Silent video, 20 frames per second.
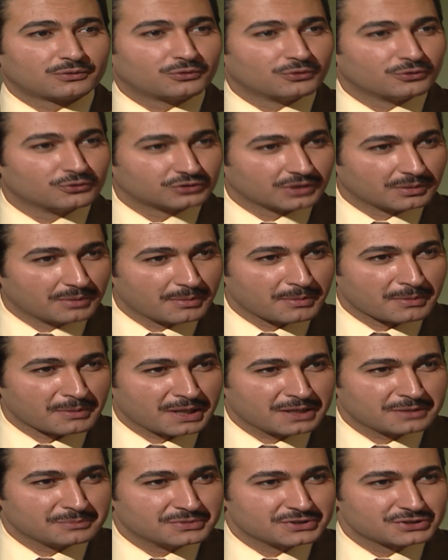كله تمام يا
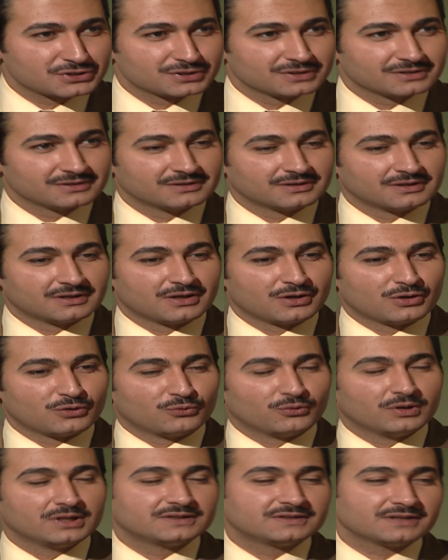معلم باشا
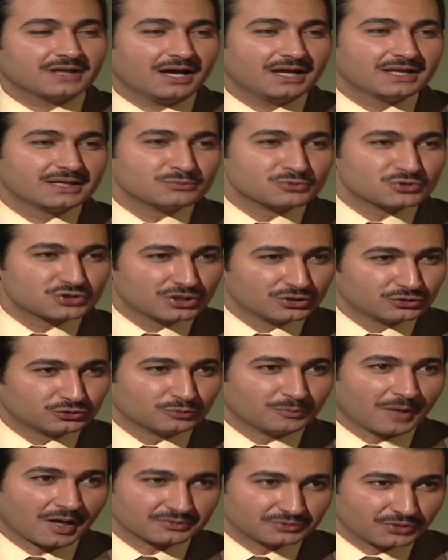والدي حل
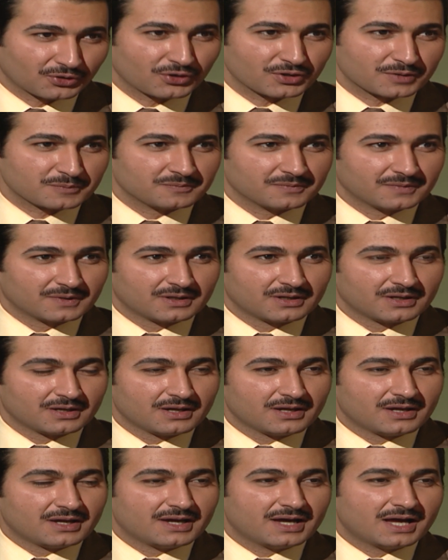مشكلته مع الضرايب
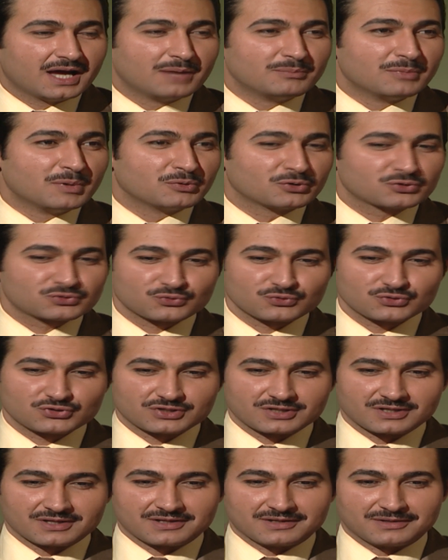أما
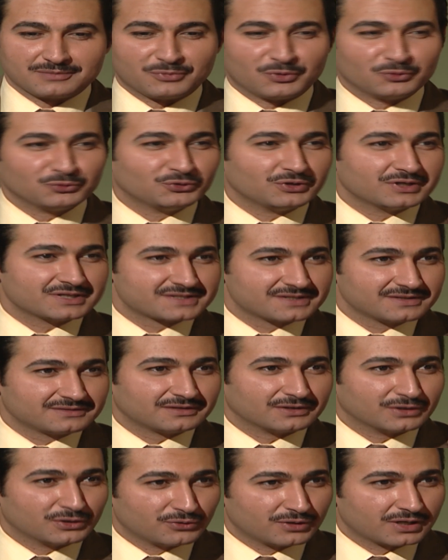بخصوص موضوع
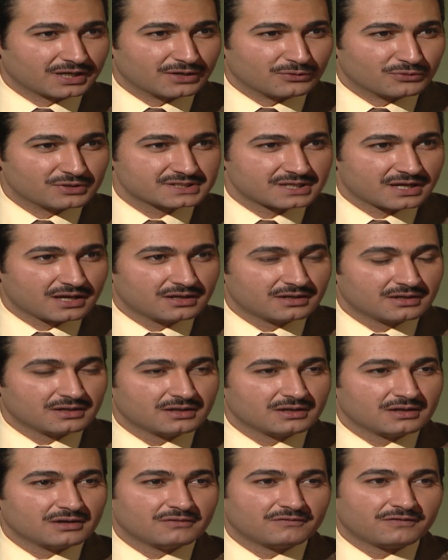الست اللي هو اتجوزها
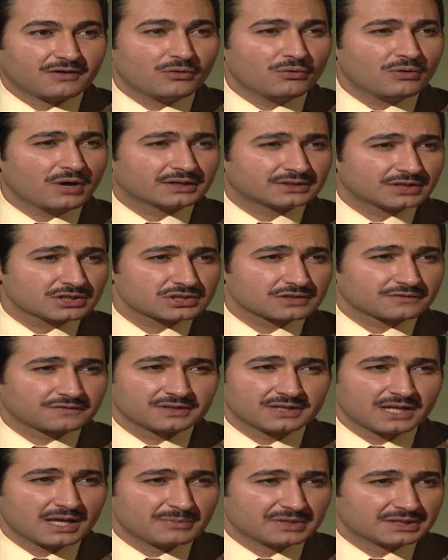فهو
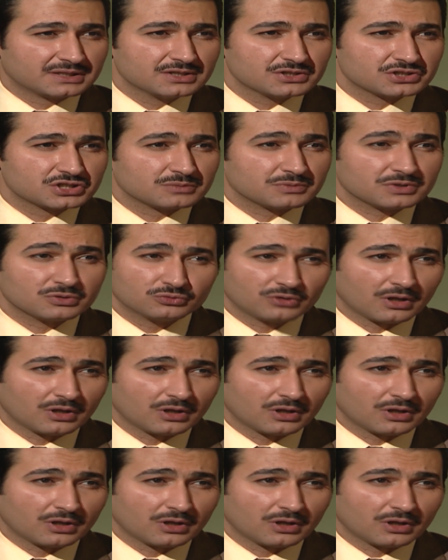اكتشف إنها ما تليقش بيه